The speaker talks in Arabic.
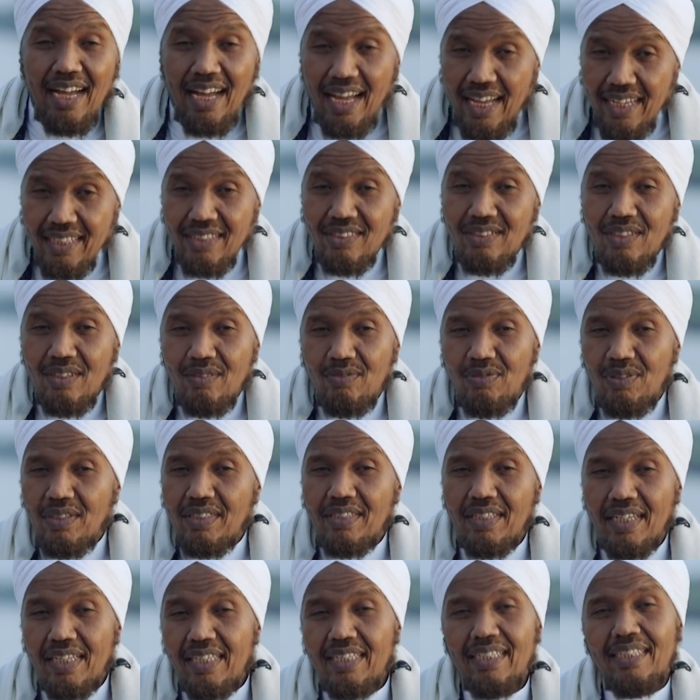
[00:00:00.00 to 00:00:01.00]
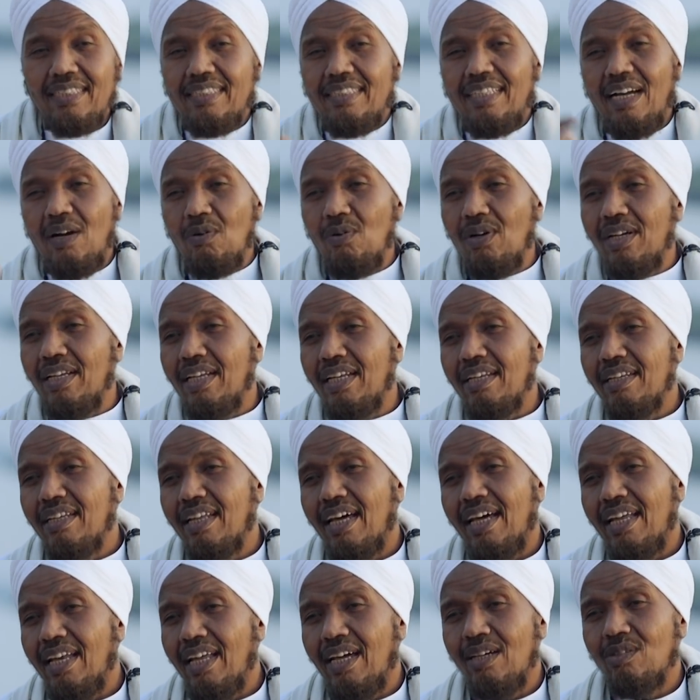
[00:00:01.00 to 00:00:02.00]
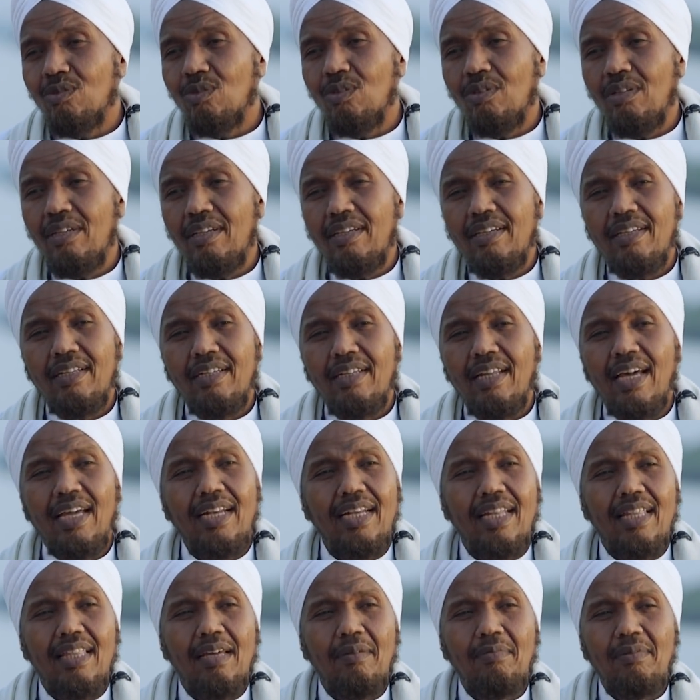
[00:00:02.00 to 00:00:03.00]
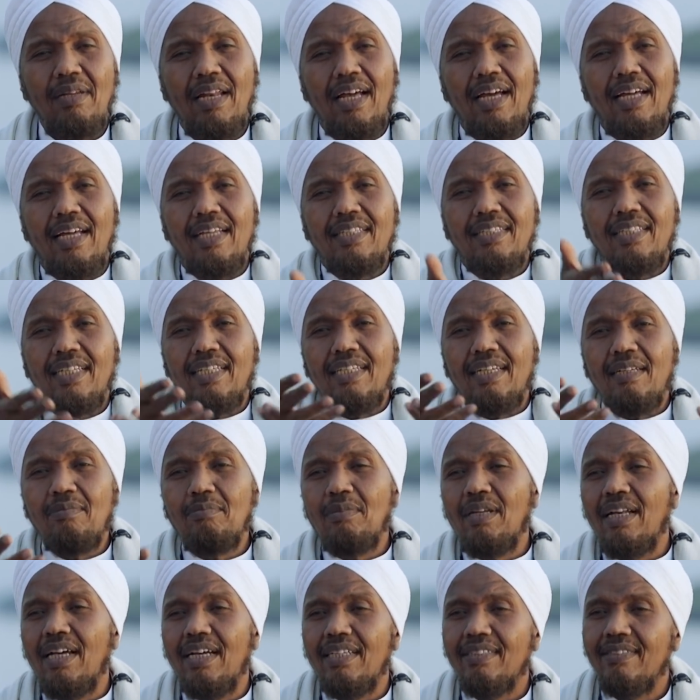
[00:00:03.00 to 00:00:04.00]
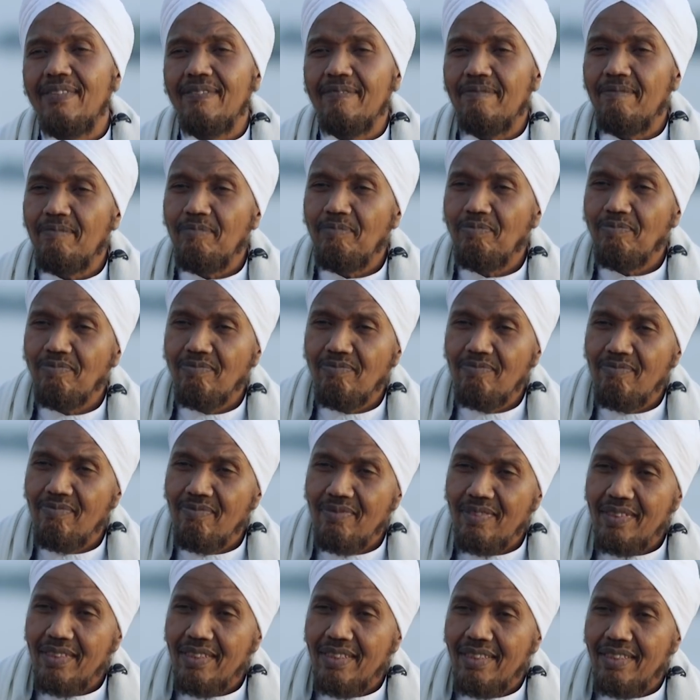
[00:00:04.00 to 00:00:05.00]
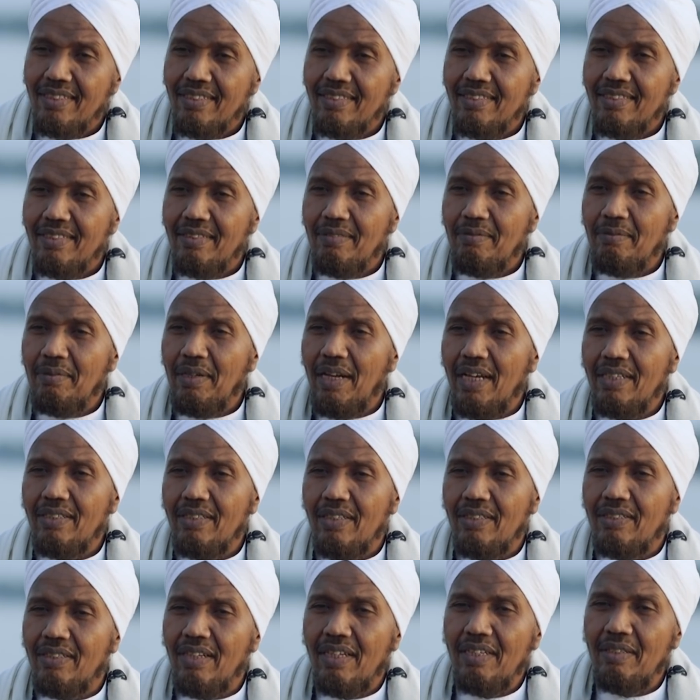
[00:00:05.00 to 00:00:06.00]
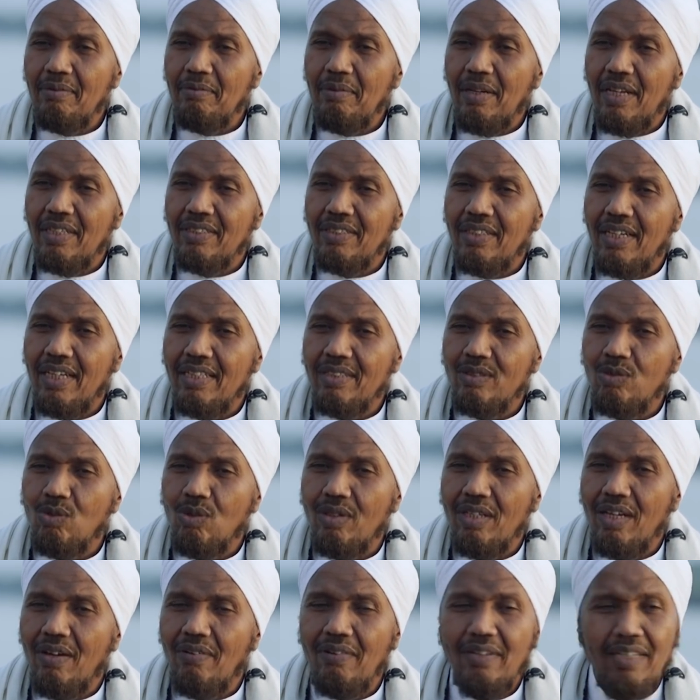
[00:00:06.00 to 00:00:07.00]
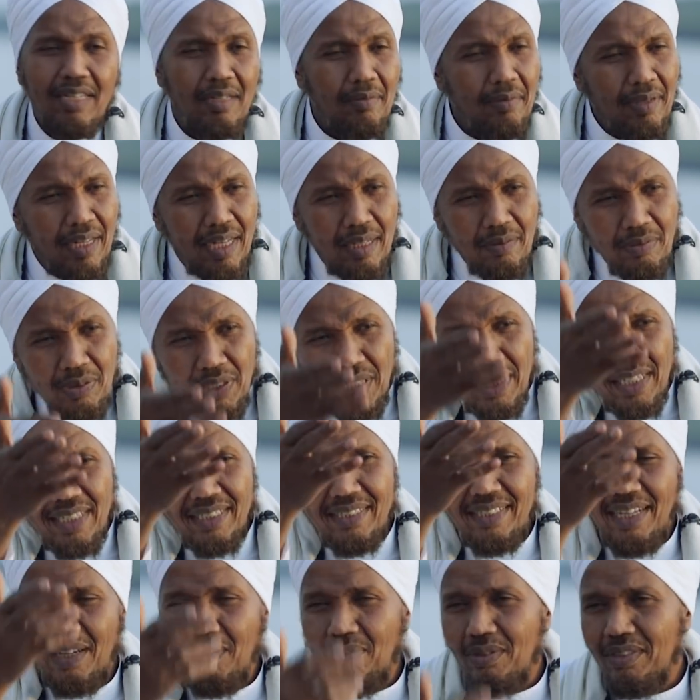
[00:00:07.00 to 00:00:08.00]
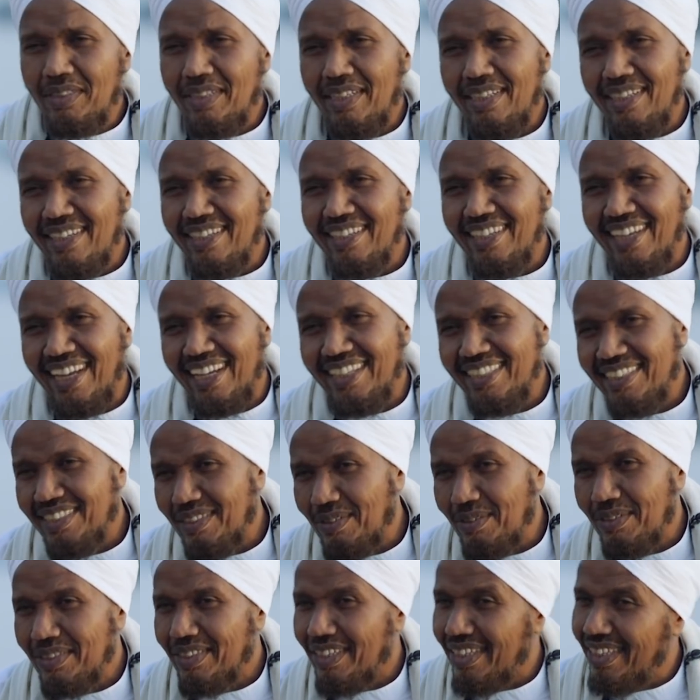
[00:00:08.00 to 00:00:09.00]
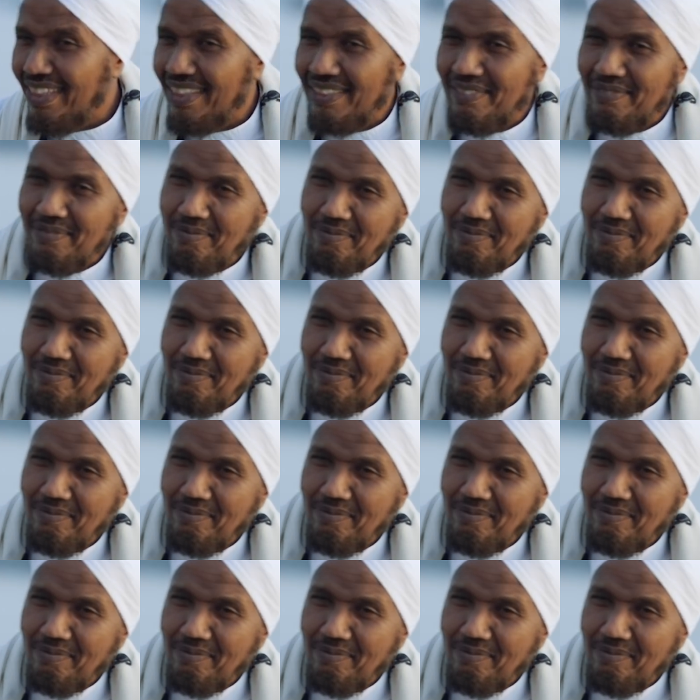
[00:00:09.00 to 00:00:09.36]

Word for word: أيضا في طريق الدعوة إلى الله نحن لا نذهب إلى تلك البلاد من أجل شيء من أشياء الدنيا وإنما نمشي للدعوة إلى الله عز وجل